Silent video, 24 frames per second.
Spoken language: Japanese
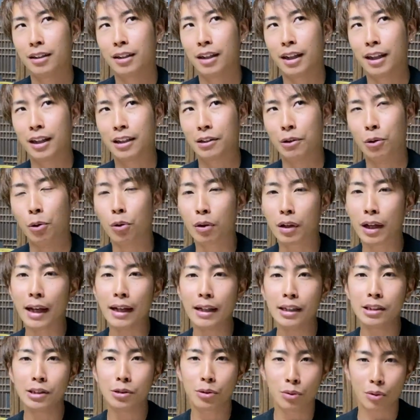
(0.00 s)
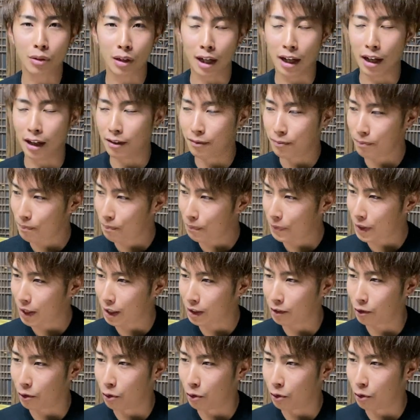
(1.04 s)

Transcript: えー、と保健所とかあと